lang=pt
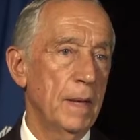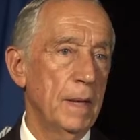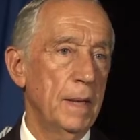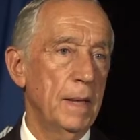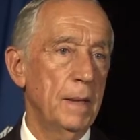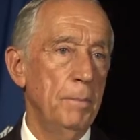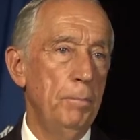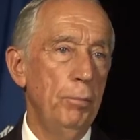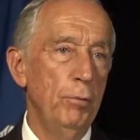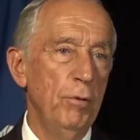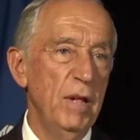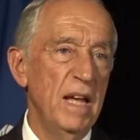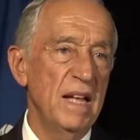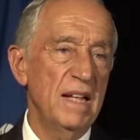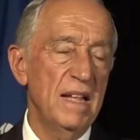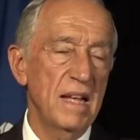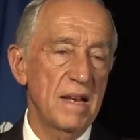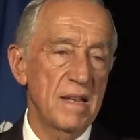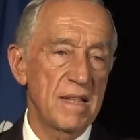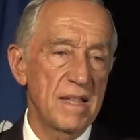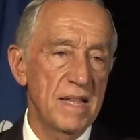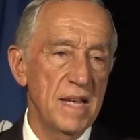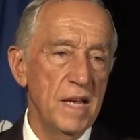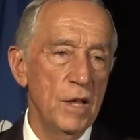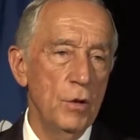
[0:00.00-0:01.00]
que podia
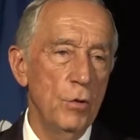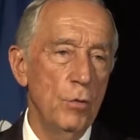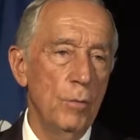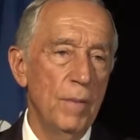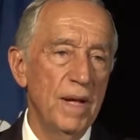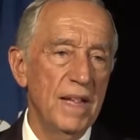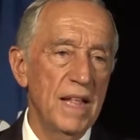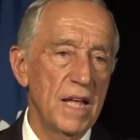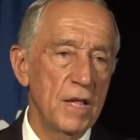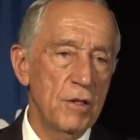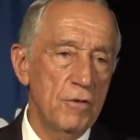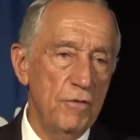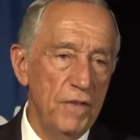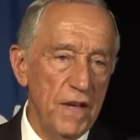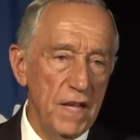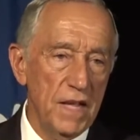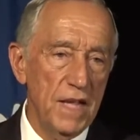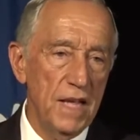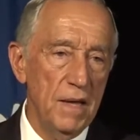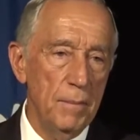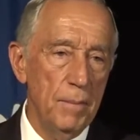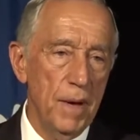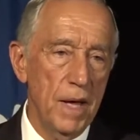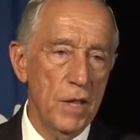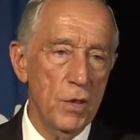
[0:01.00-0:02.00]
ter sido uma das
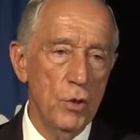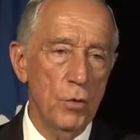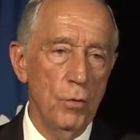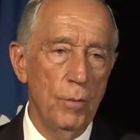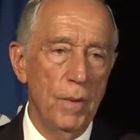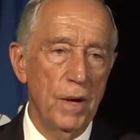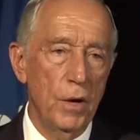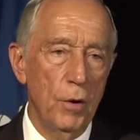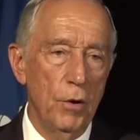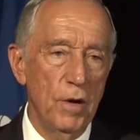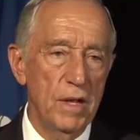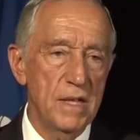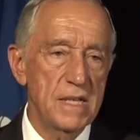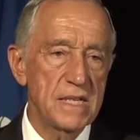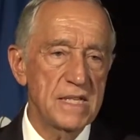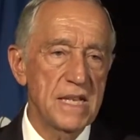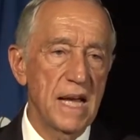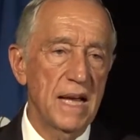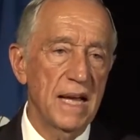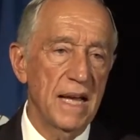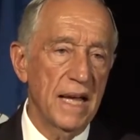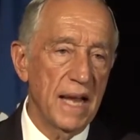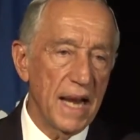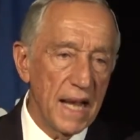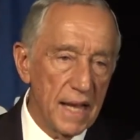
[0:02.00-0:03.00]
vítimas de uma noite
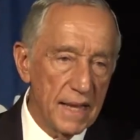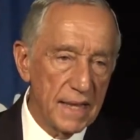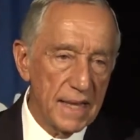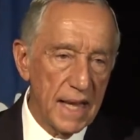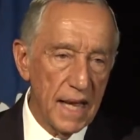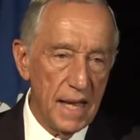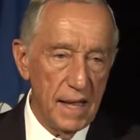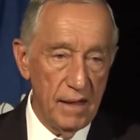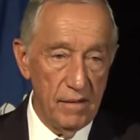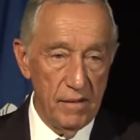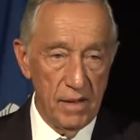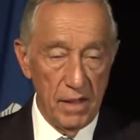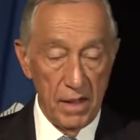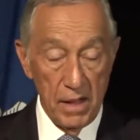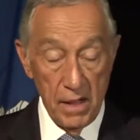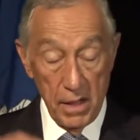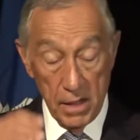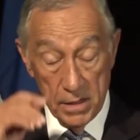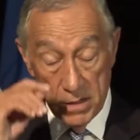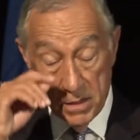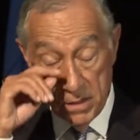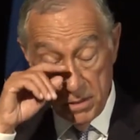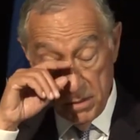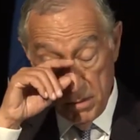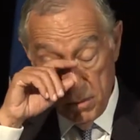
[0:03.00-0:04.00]
sangrenta,
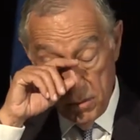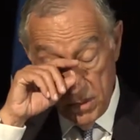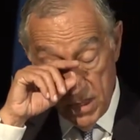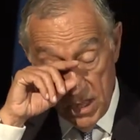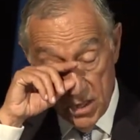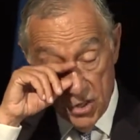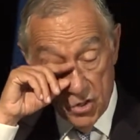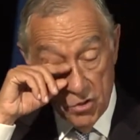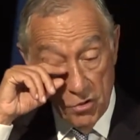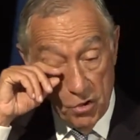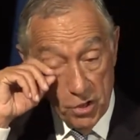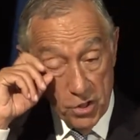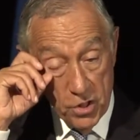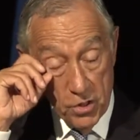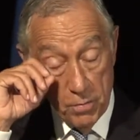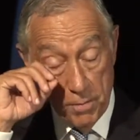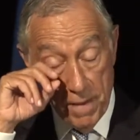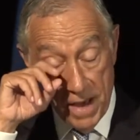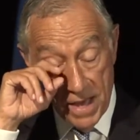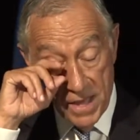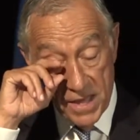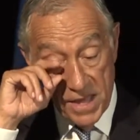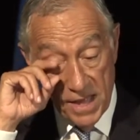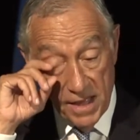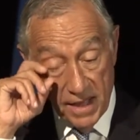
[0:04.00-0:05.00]
das noites
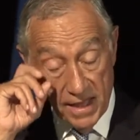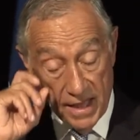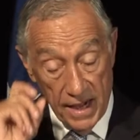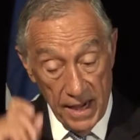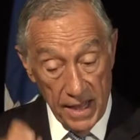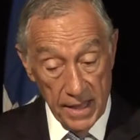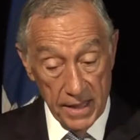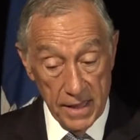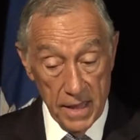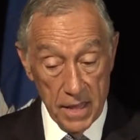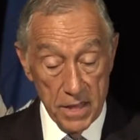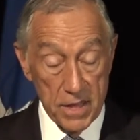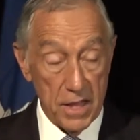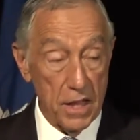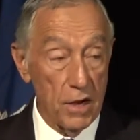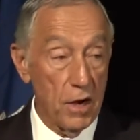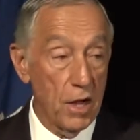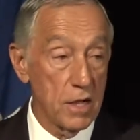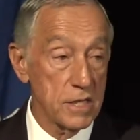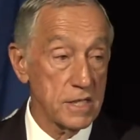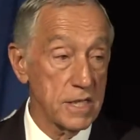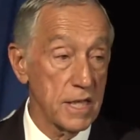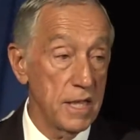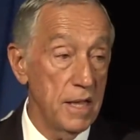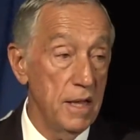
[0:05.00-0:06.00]
mais sangrentas da
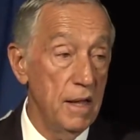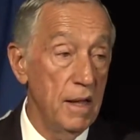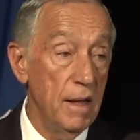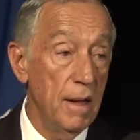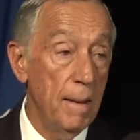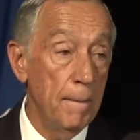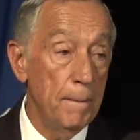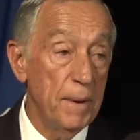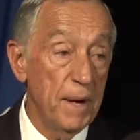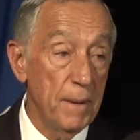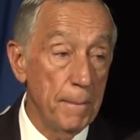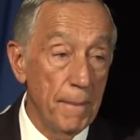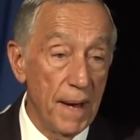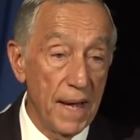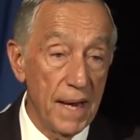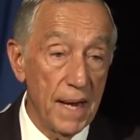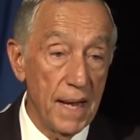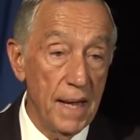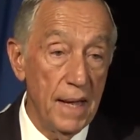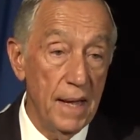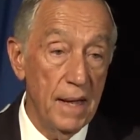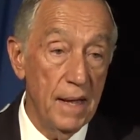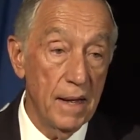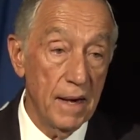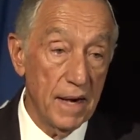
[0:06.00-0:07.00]
nossa
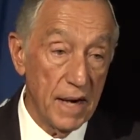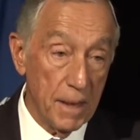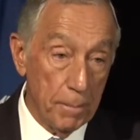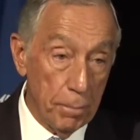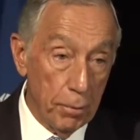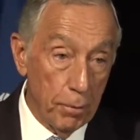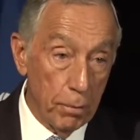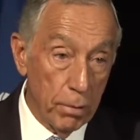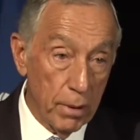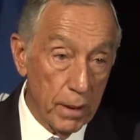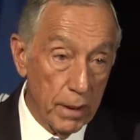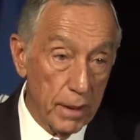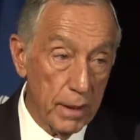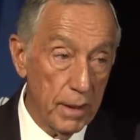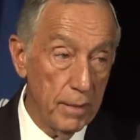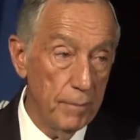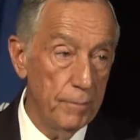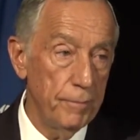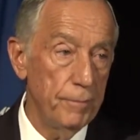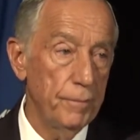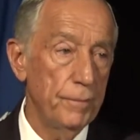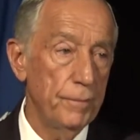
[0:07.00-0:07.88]
Primeira República.